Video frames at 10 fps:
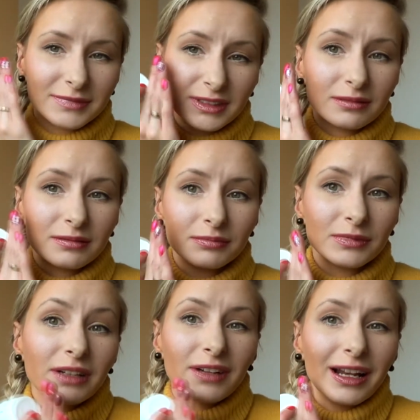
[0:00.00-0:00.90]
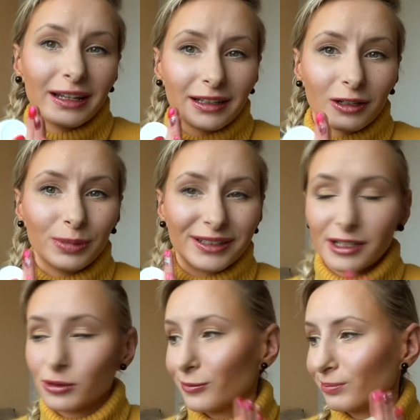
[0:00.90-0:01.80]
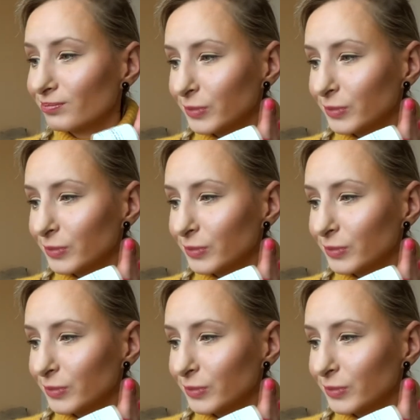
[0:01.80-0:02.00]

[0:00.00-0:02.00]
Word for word: No, niewiele tego piaseczku,